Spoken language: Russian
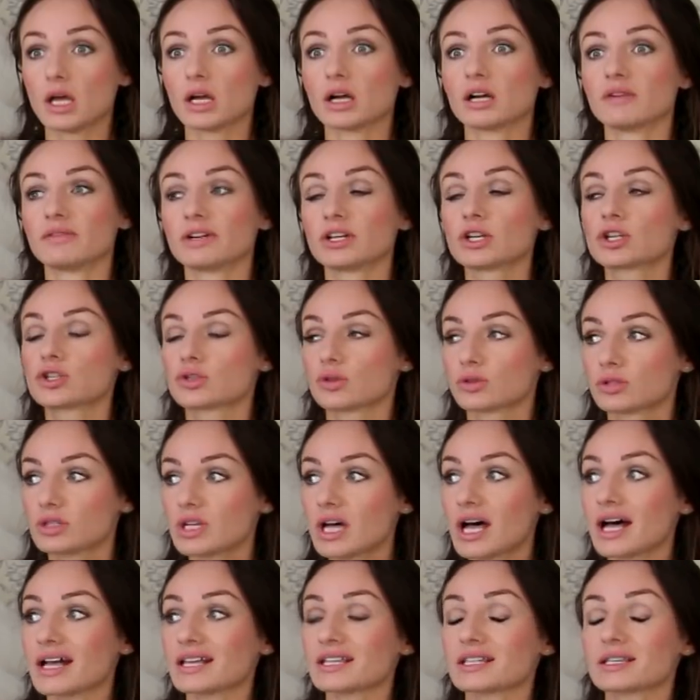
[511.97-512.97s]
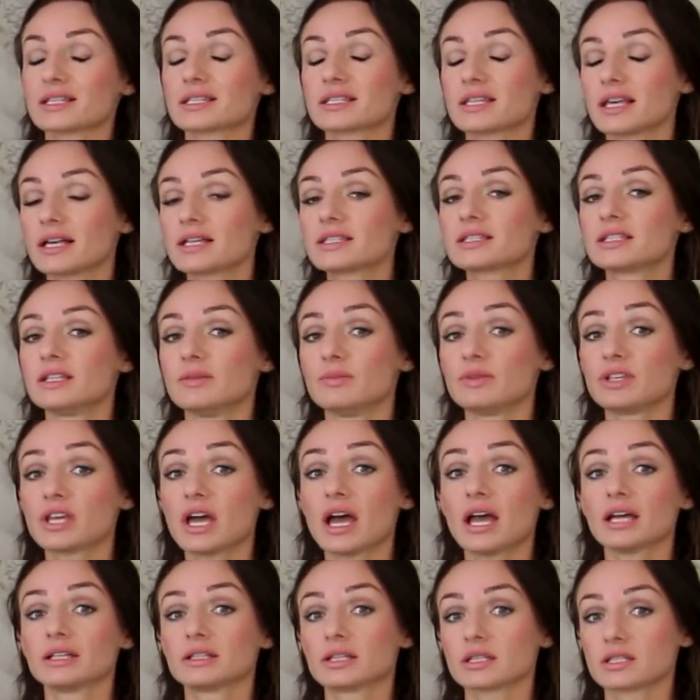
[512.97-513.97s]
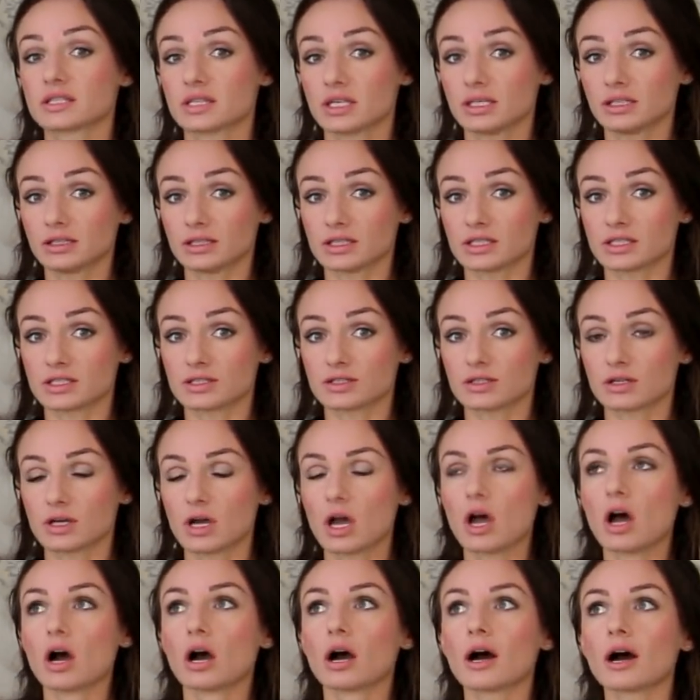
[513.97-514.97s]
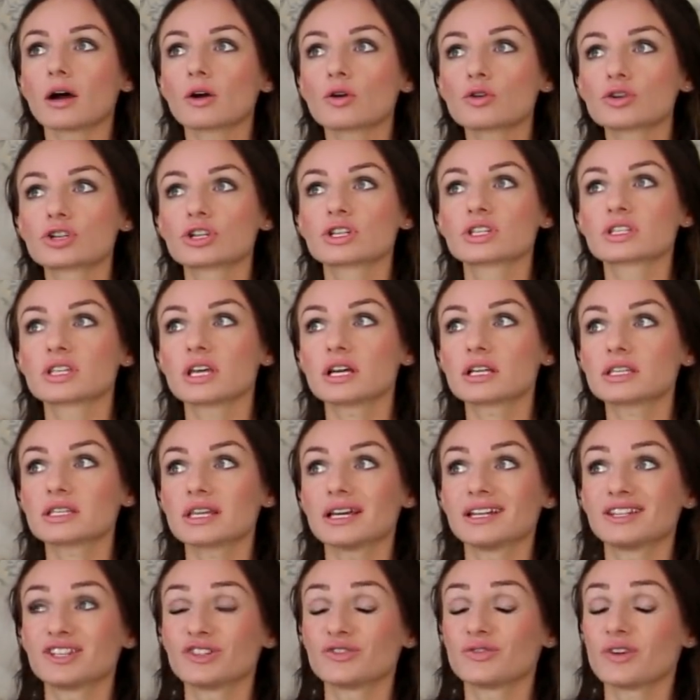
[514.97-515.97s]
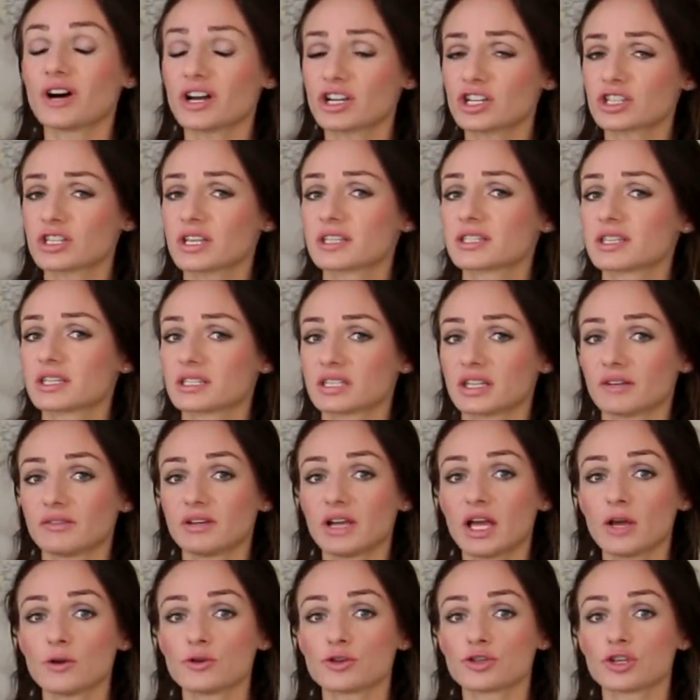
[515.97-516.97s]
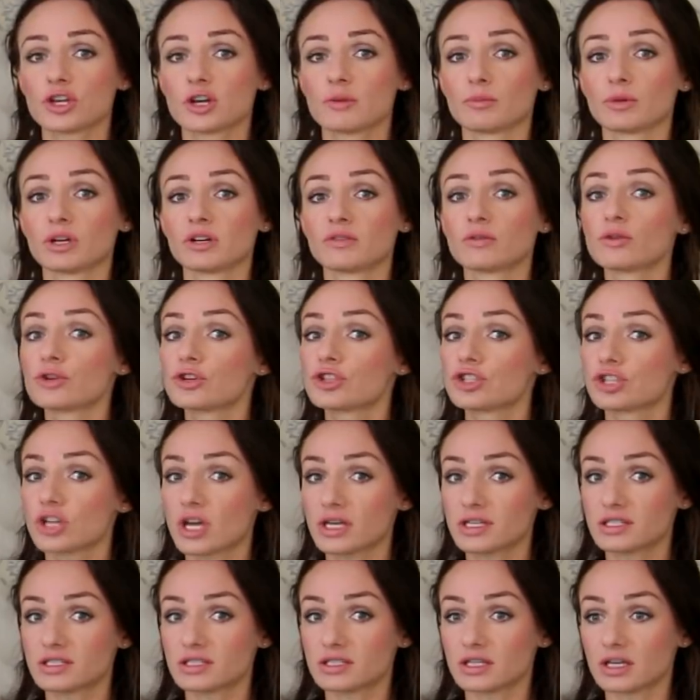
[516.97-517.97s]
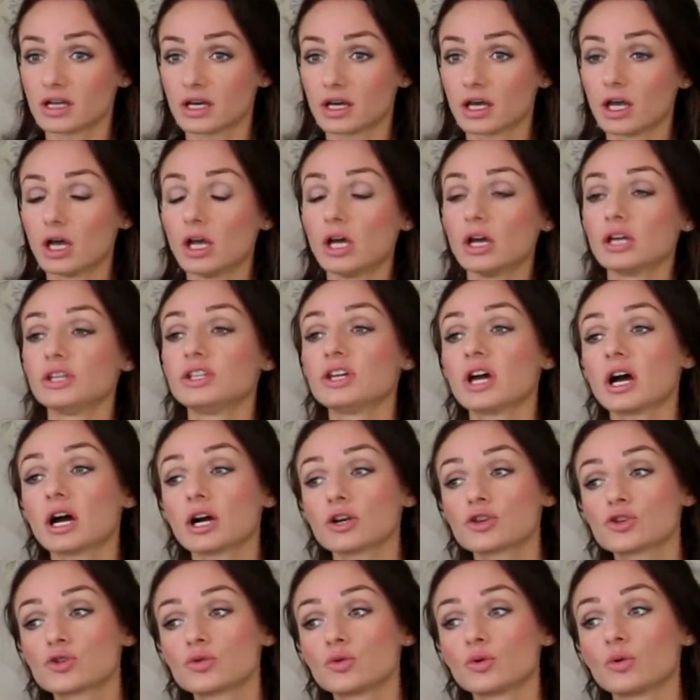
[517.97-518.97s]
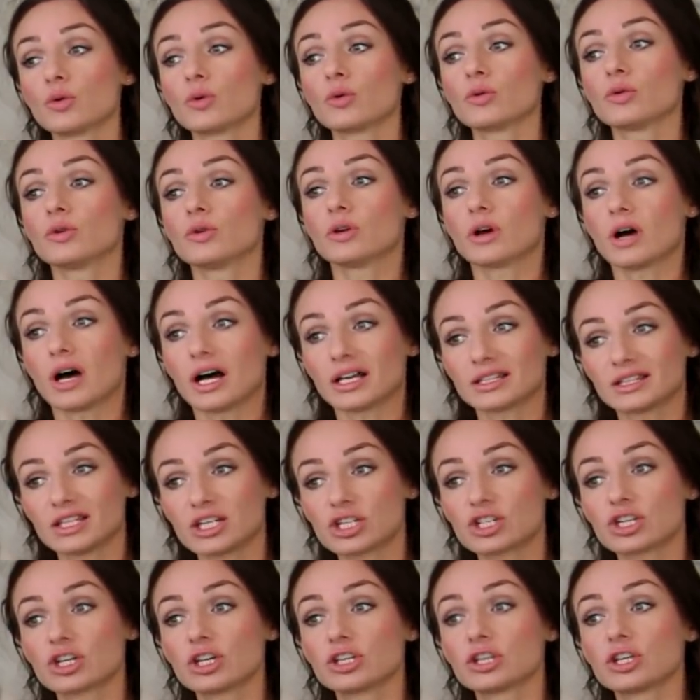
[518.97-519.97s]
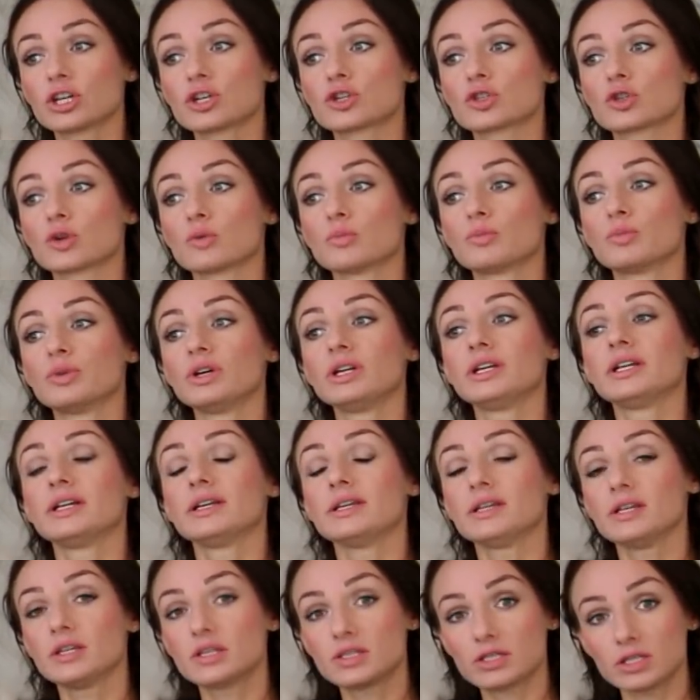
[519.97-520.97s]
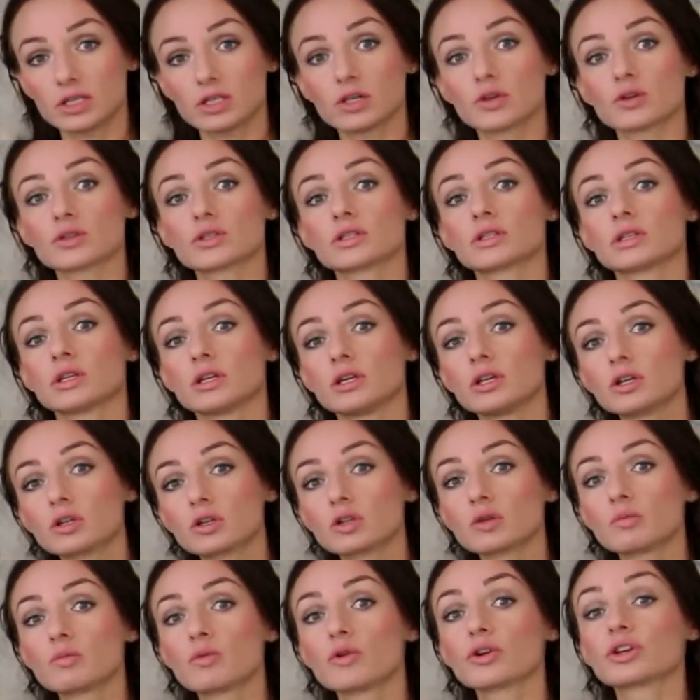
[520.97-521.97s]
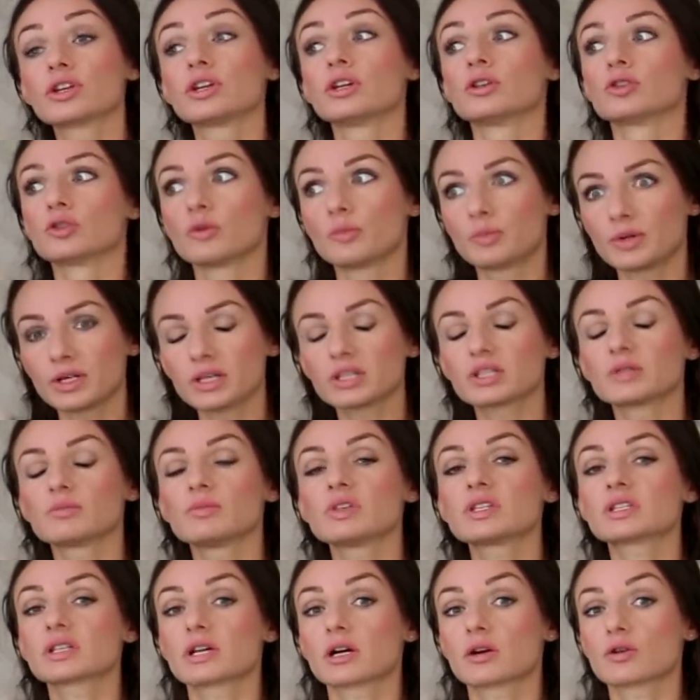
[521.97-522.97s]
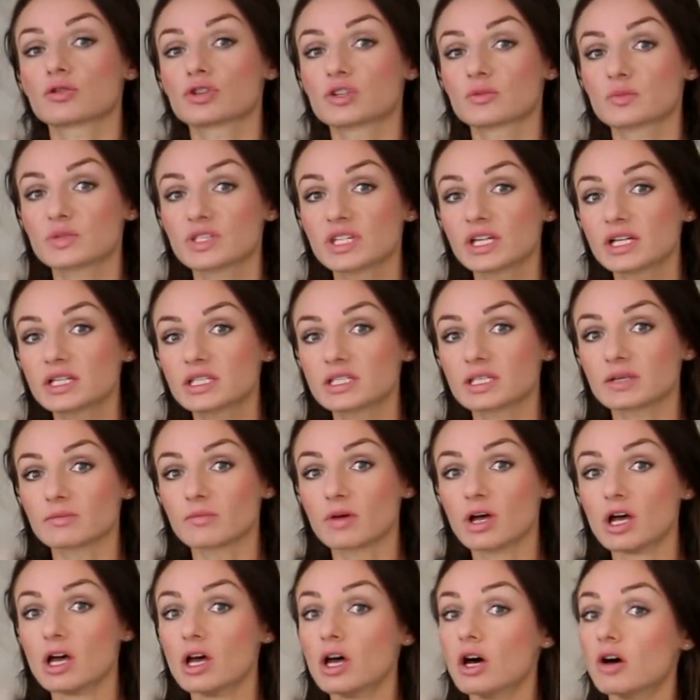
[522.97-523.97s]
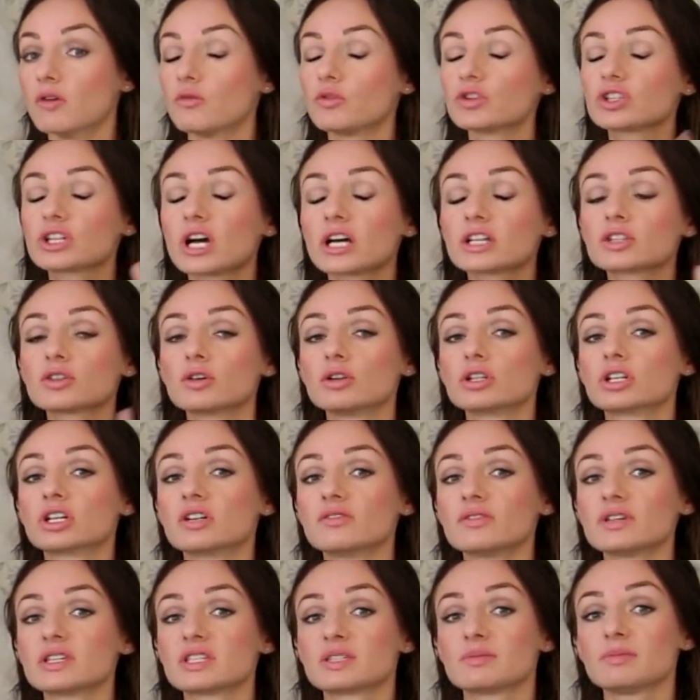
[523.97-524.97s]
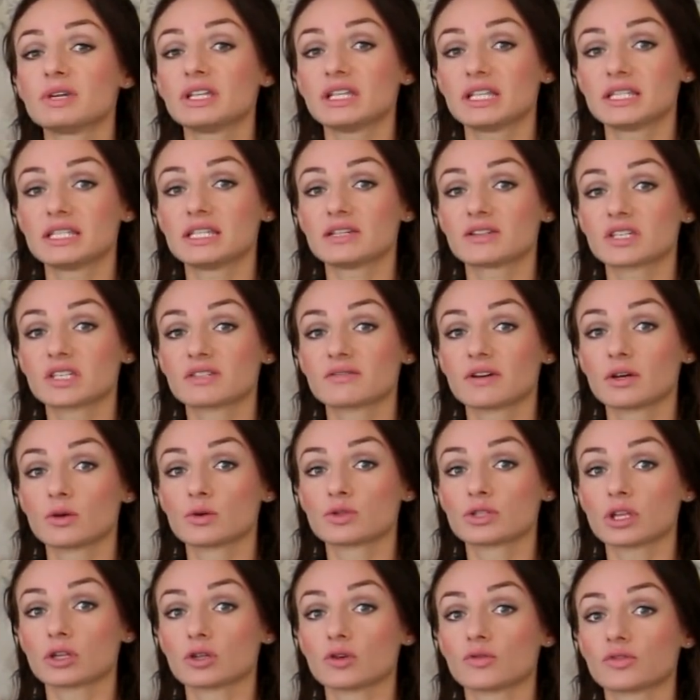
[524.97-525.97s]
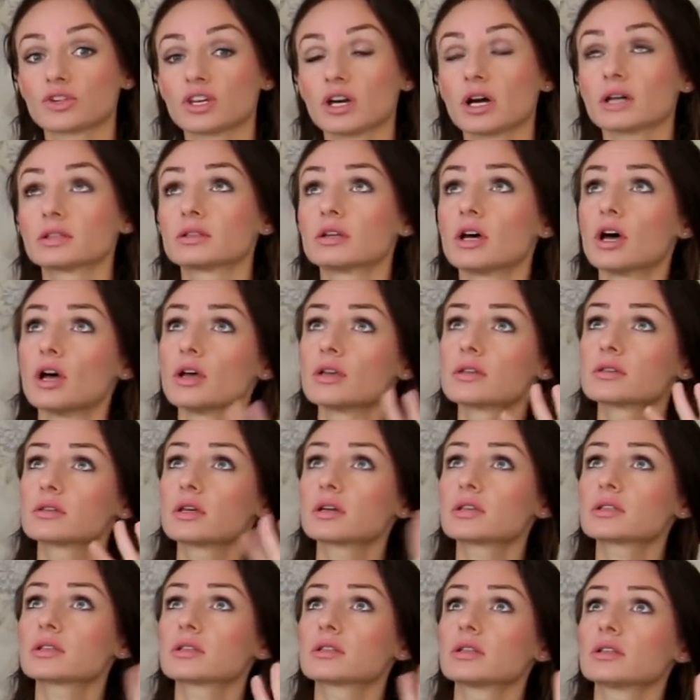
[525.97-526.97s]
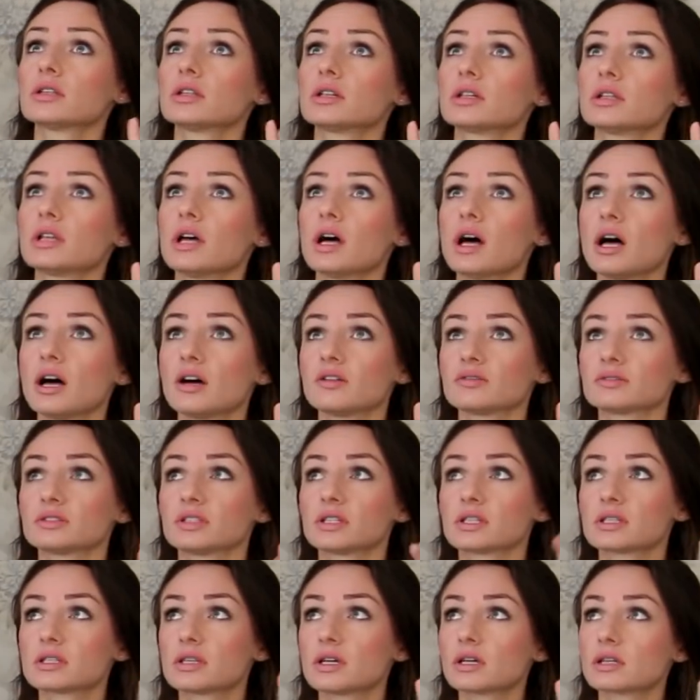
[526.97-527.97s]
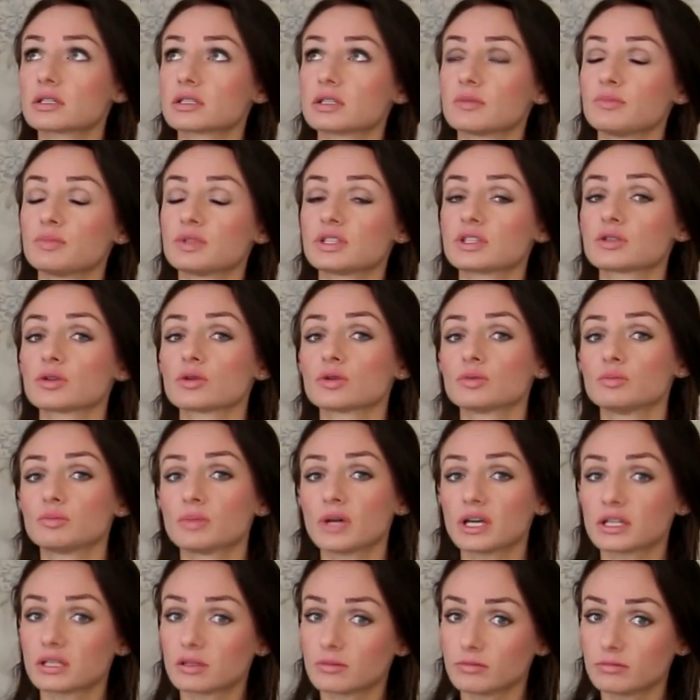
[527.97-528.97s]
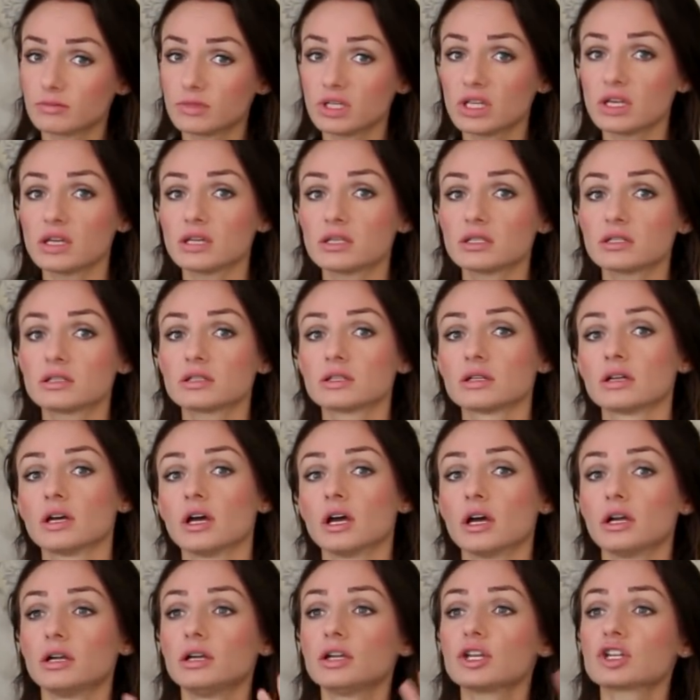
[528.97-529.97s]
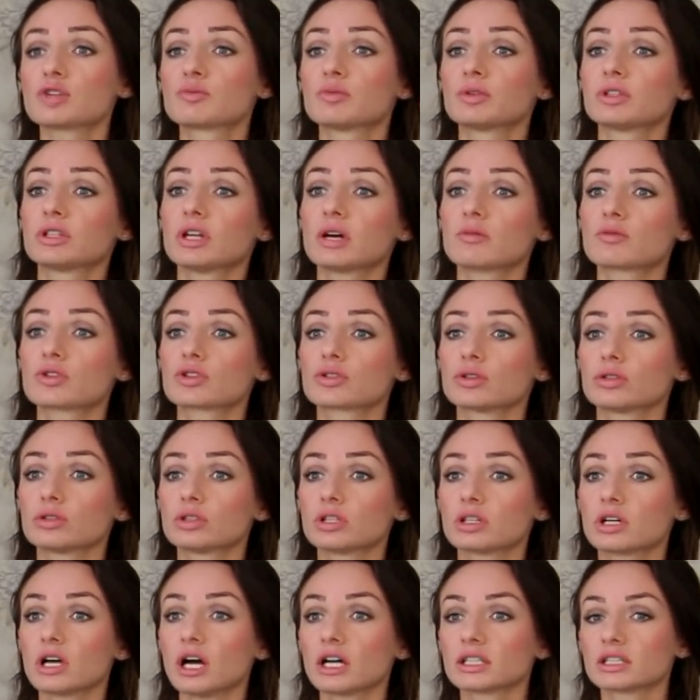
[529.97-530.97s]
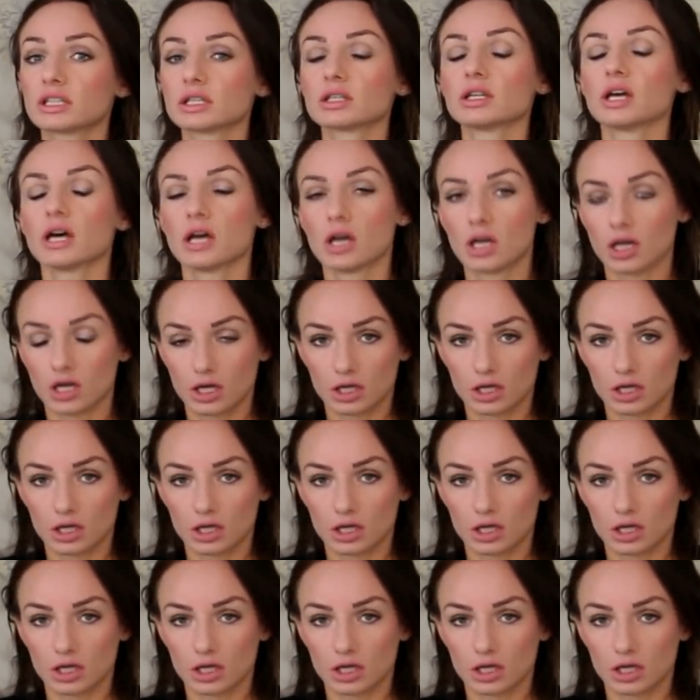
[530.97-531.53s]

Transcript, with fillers: говорить, что да, секс для меня это ценность, хороший секс это важная составляющая моего счастья, я хочу отношения, чтобы были и серьезные, и глубокие, но при этом и с хорошим сексом – вот как только вы смените свои установки от «секс это не главное», «секс на 505 месте», «лишь бы там что-то как-то», да,